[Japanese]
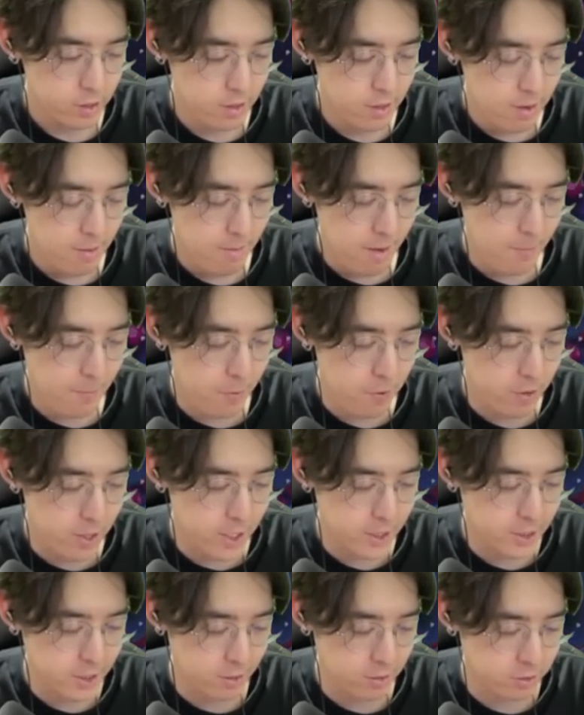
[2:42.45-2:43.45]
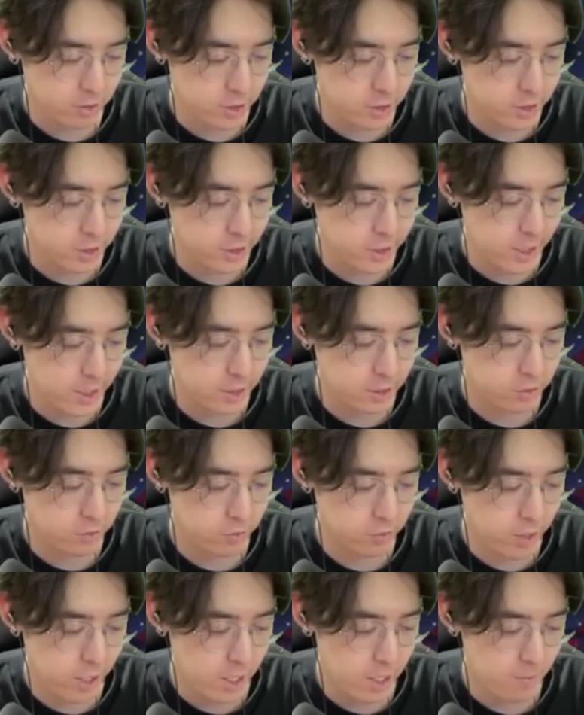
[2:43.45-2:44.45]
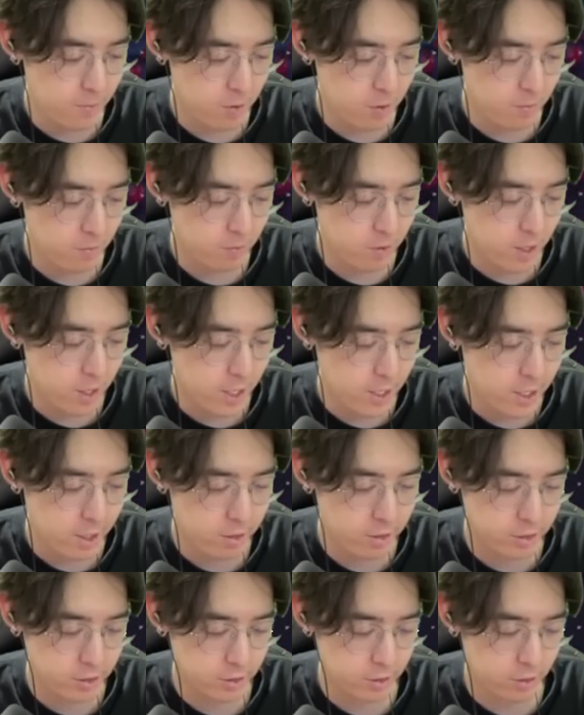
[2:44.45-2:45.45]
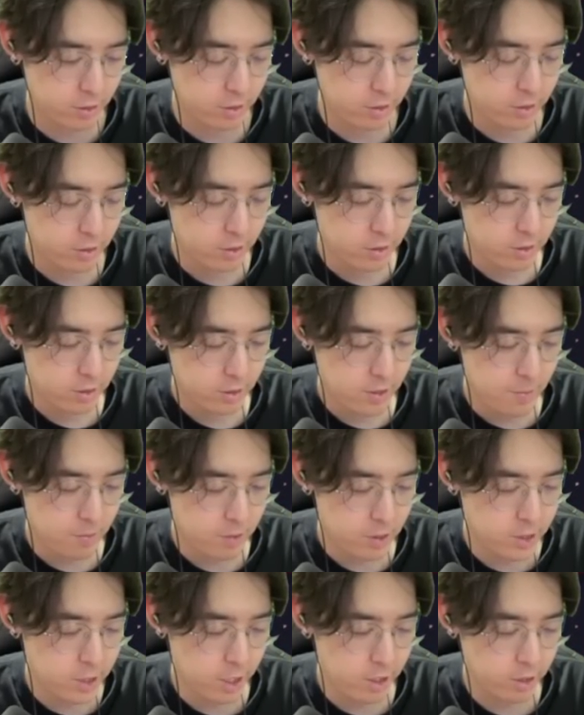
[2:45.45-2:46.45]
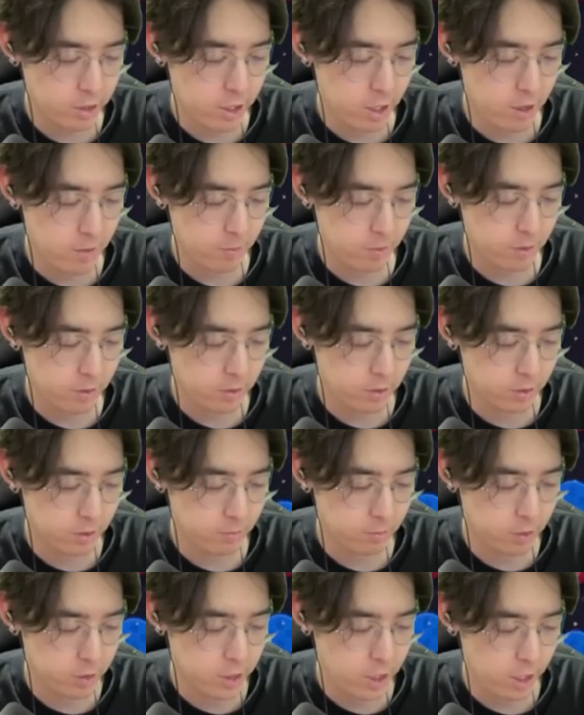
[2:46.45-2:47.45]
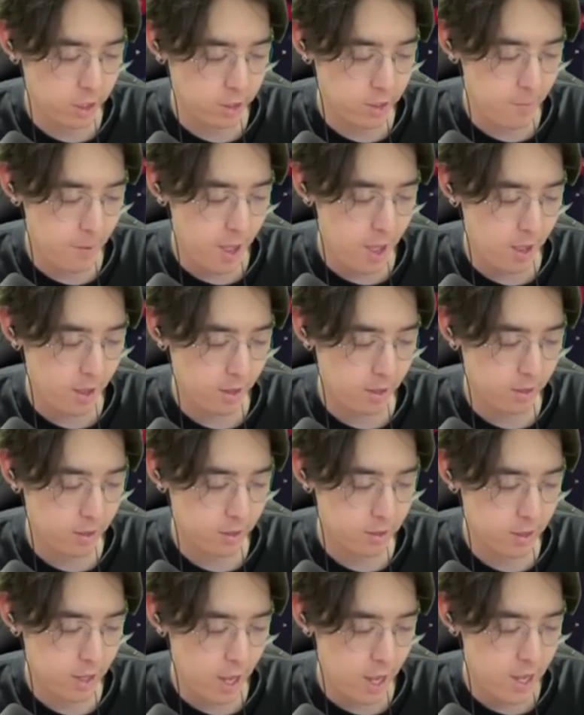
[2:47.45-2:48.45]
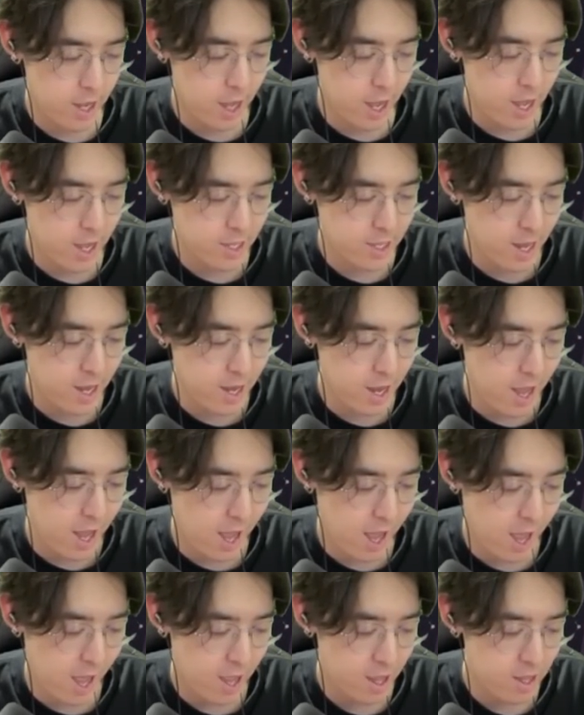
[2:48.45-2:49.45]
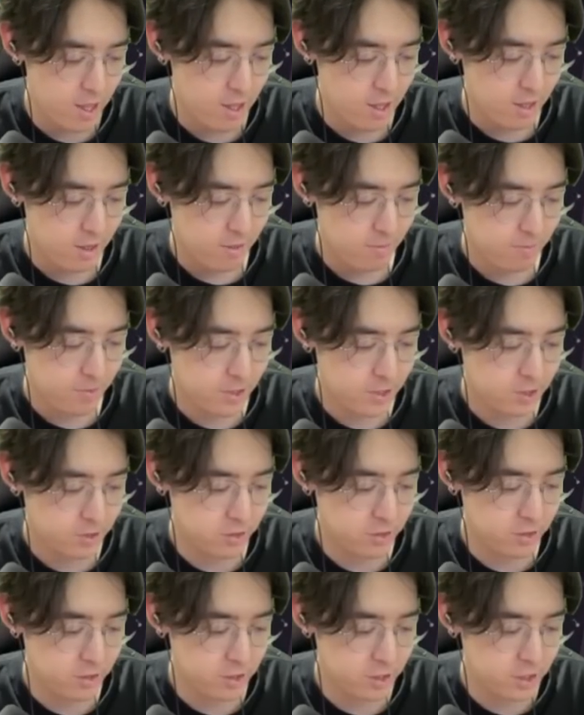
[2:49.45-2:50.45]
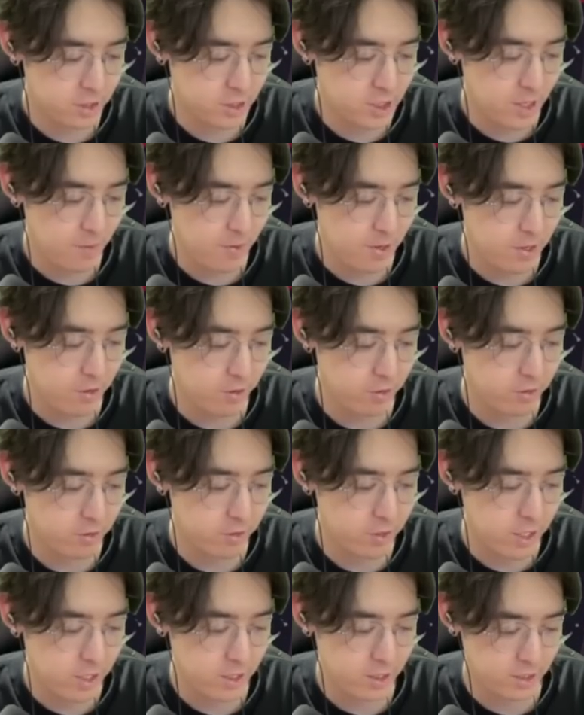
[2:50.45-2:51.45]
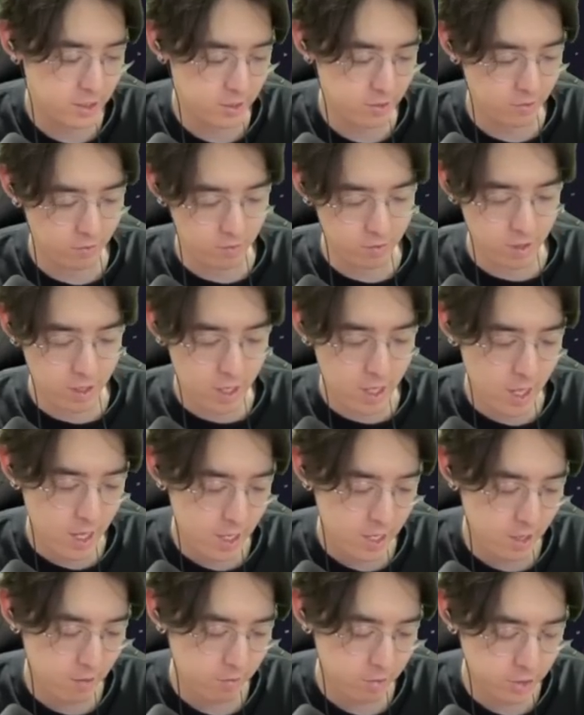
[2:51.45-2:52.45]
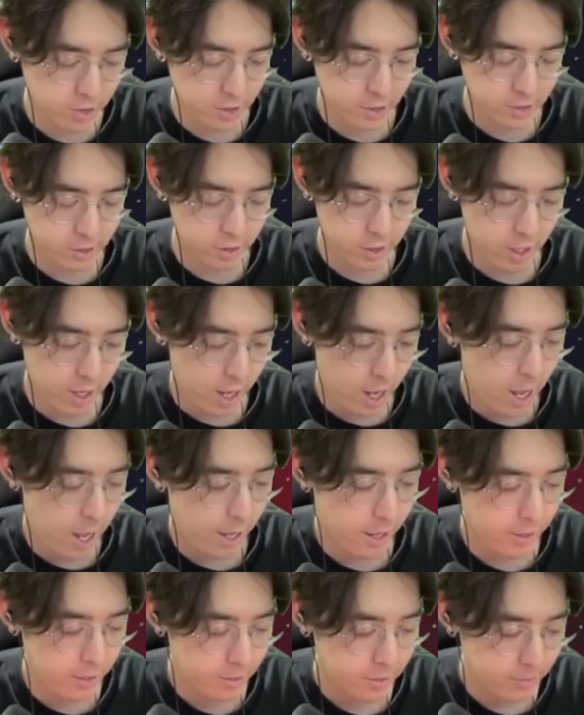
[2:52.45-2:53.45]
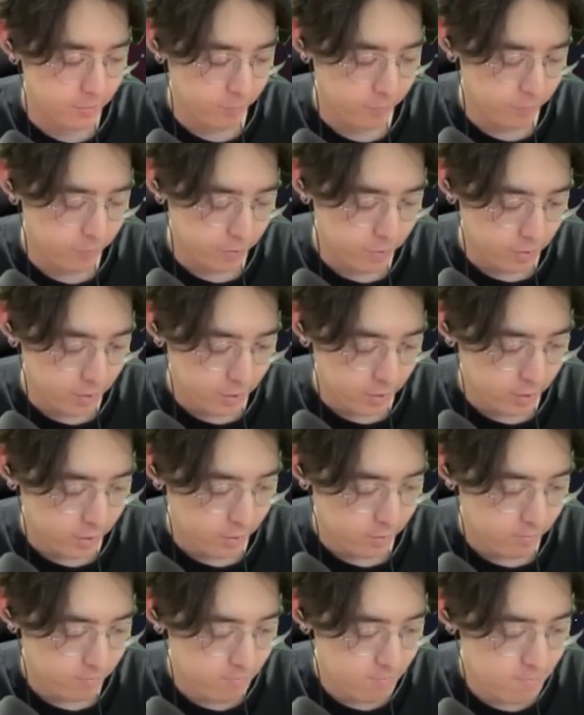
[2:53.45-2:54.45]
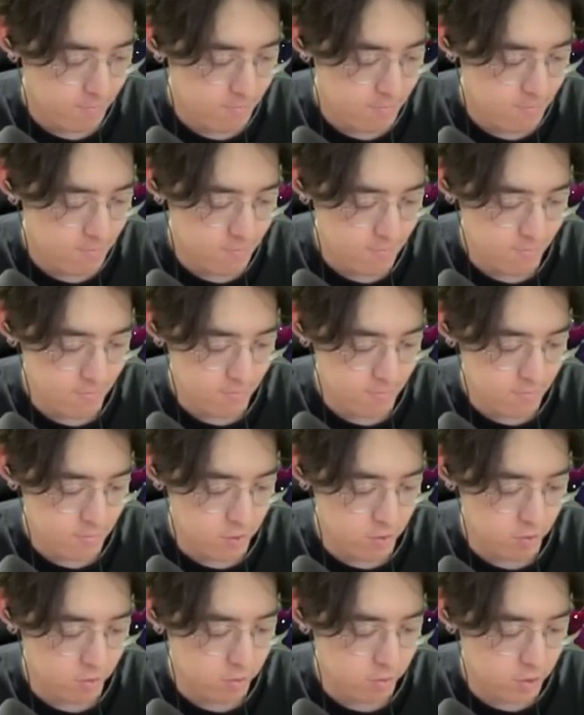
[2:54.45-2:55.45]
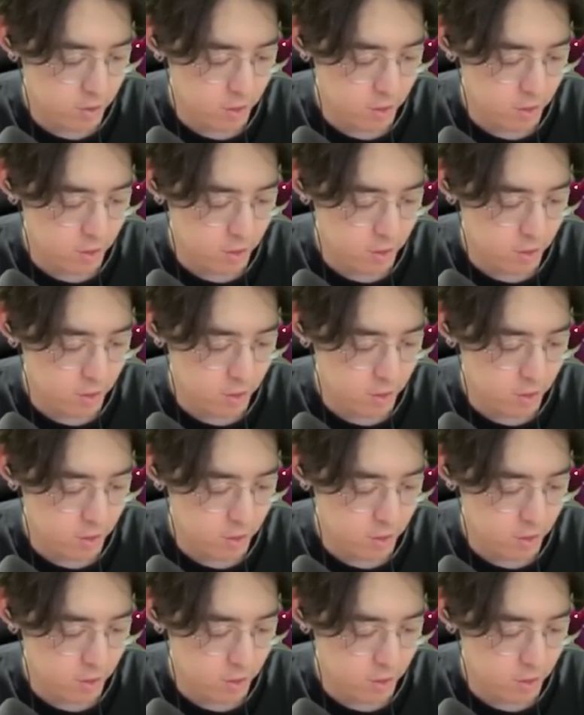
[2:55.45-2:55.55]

まあ、プロからしたらちっちゃい状態でも僕は勝てるんですよ。でもこれ来てる来てるよもううんもう来てる手前はいはいいたねビジョンついちゃえば余裕なんですよオッケーでこれ進化するうんうん特に